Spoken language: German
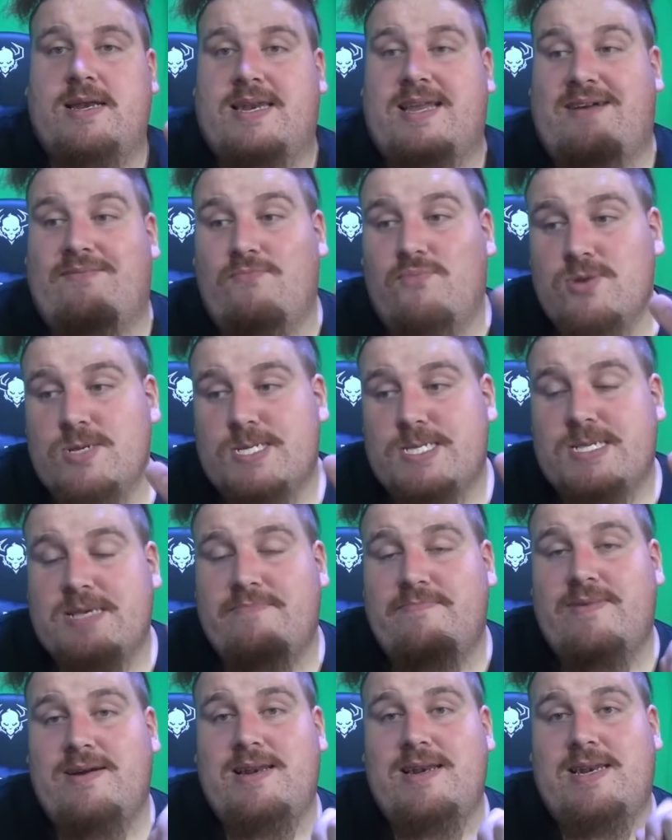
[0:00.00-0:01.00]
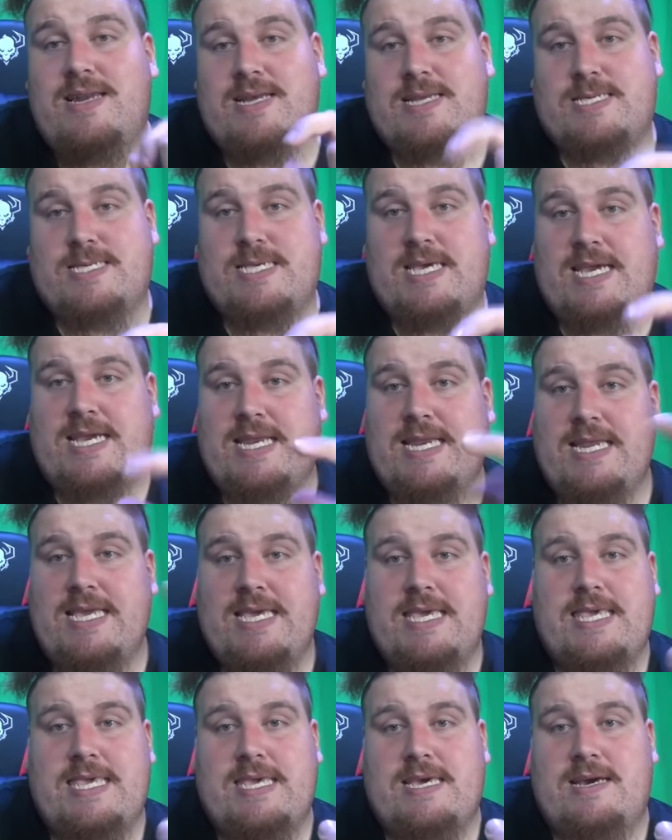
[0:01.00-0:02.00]
da musste man
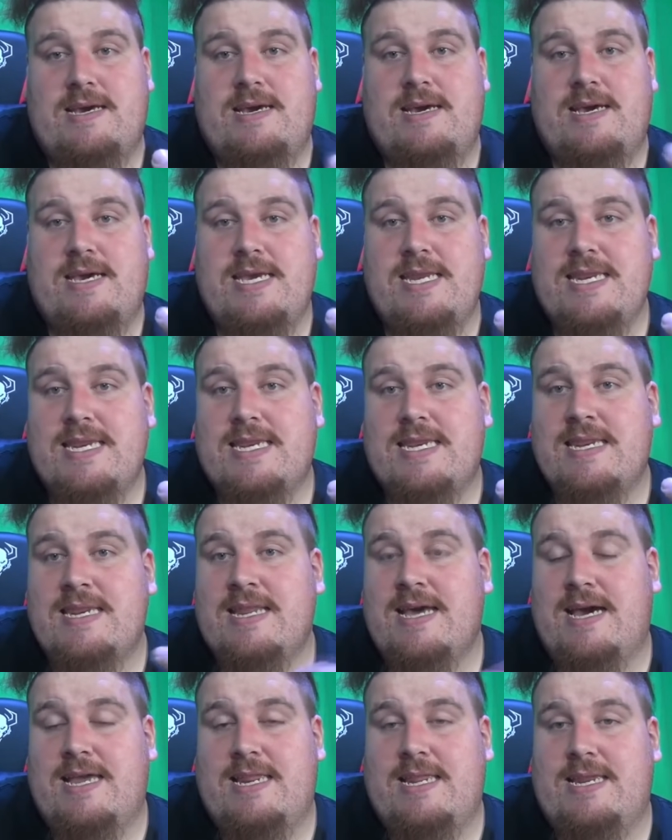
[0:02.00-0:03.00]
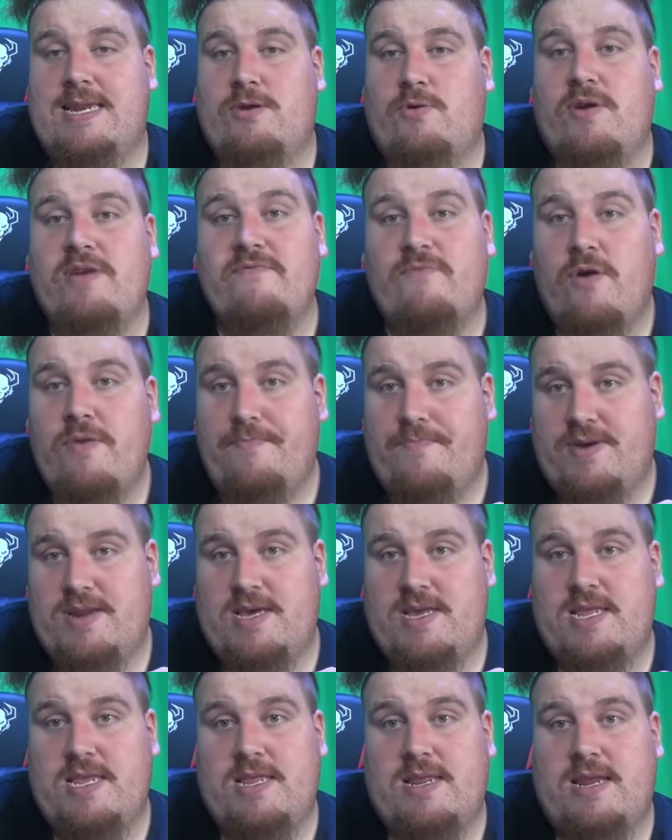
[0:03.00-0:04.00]
tatsächlich äh, hinten eine
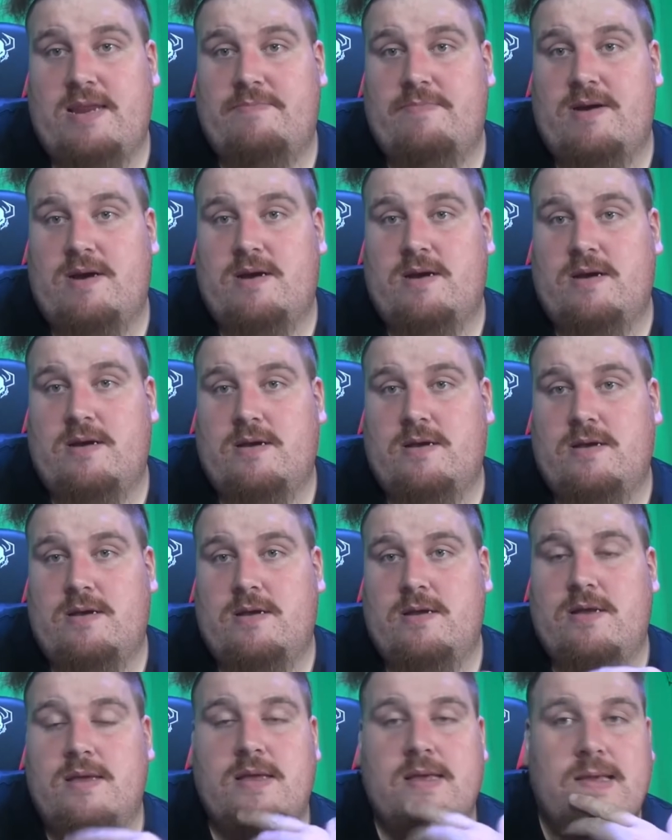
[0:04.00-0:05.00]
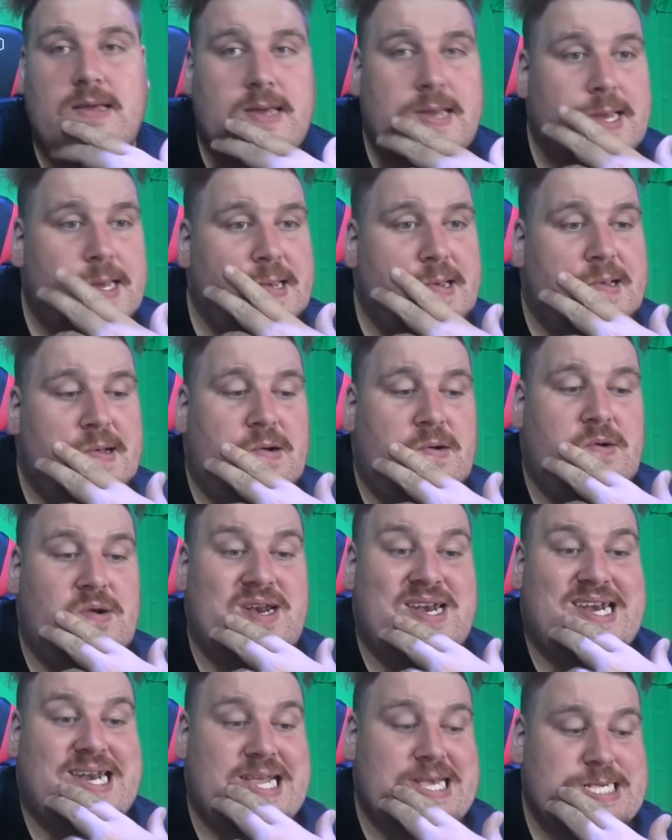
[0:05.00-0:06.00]
9-Volt-Batterie reinmachen.
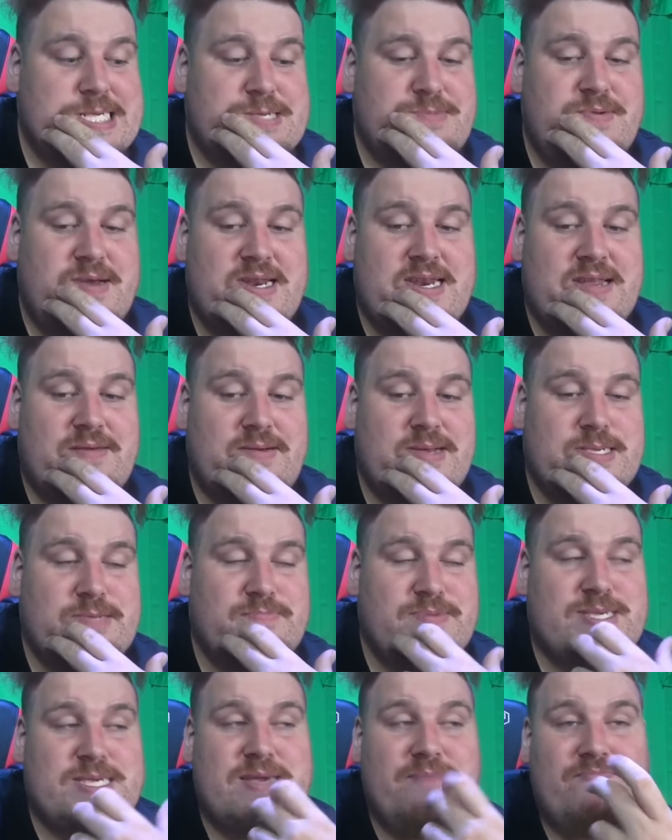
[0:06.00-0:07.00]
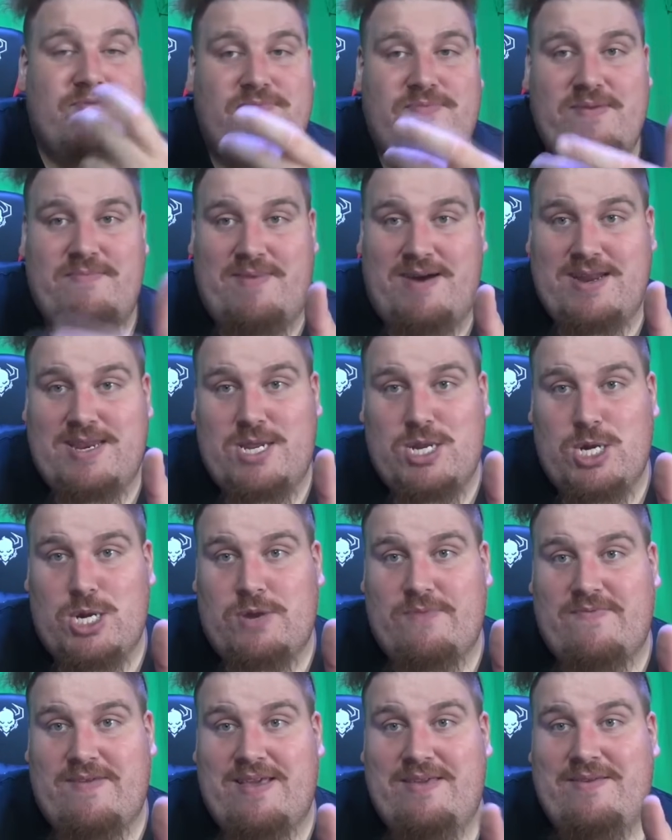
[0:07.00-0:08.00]
Und das war damals ein bisschen
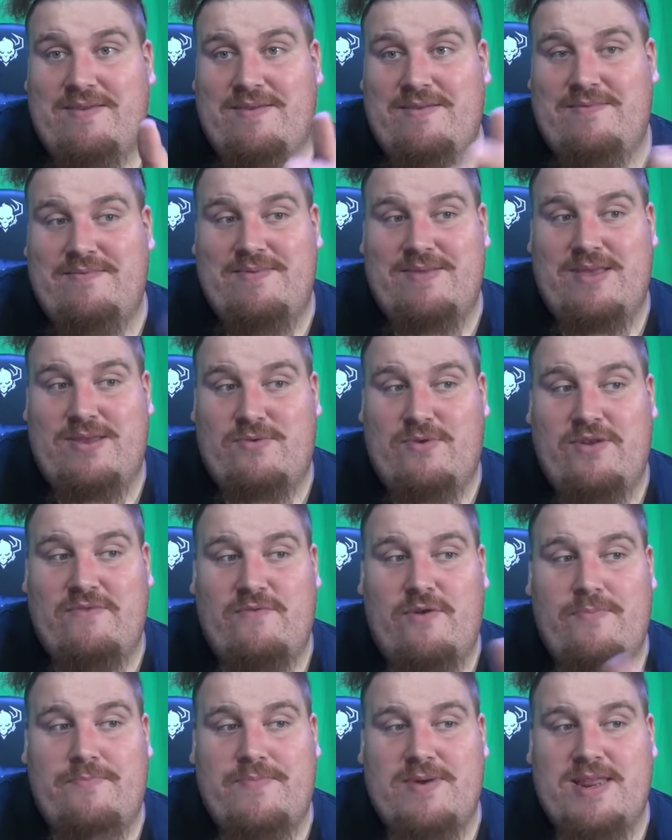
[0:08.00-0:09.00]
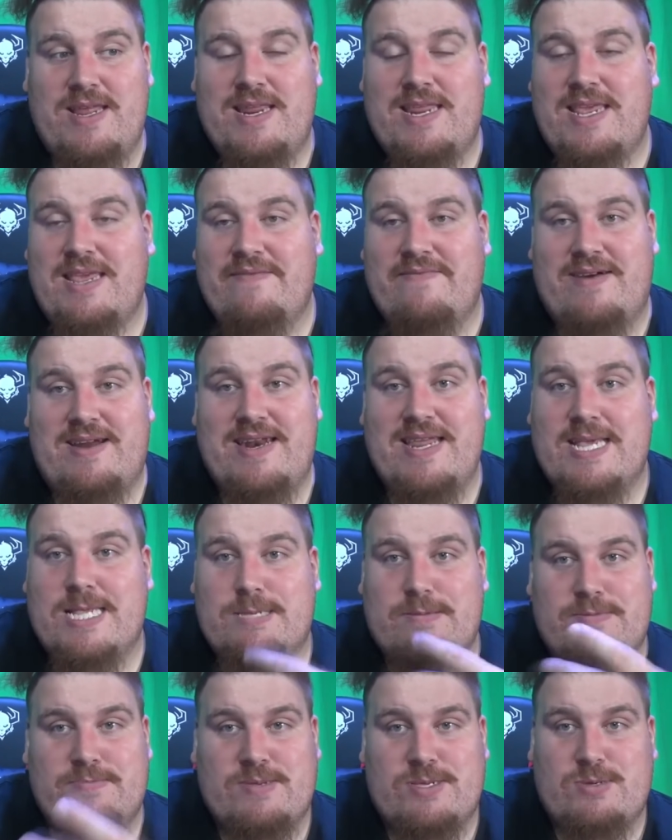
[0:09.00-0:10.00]
problematisch, weil eine 9-Volt-Batterie war
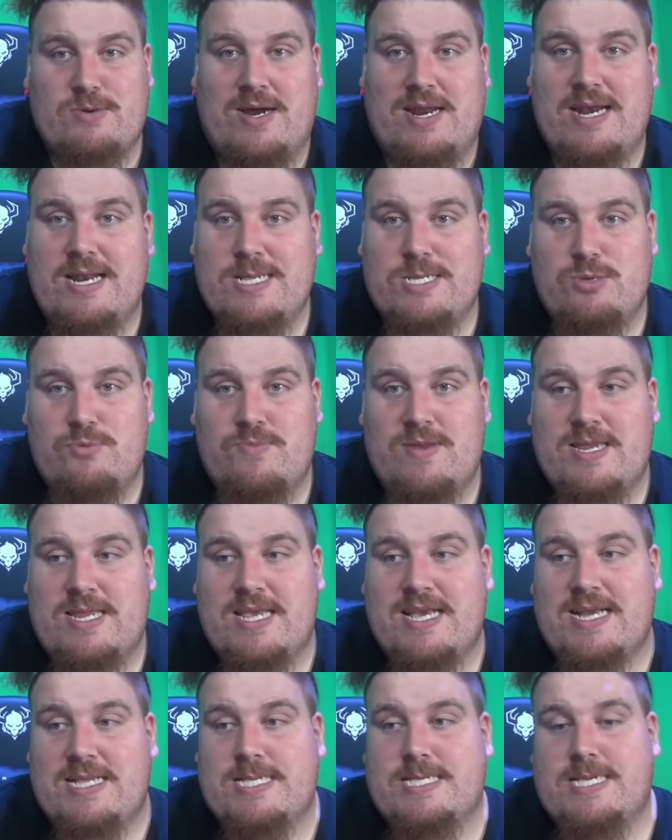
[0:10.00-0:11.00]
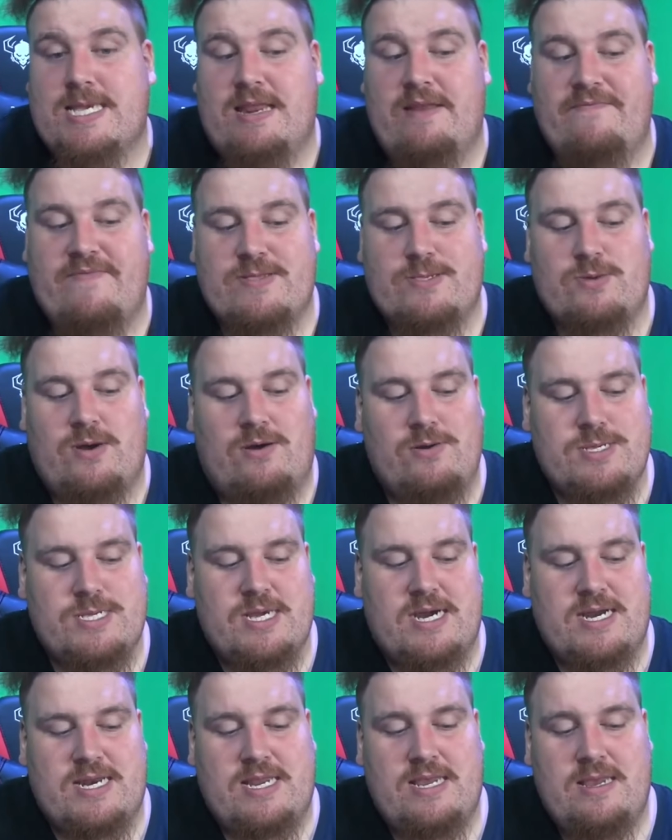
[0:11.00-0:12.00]
nichts, was man so handelsüblich die ganze Zeit einfach zu
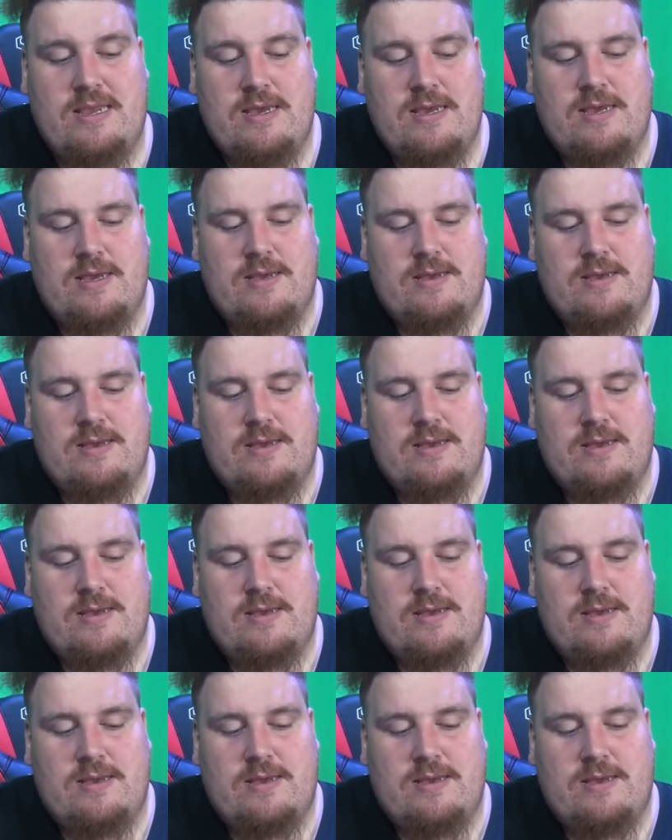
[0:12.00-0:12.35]
Hause hatte.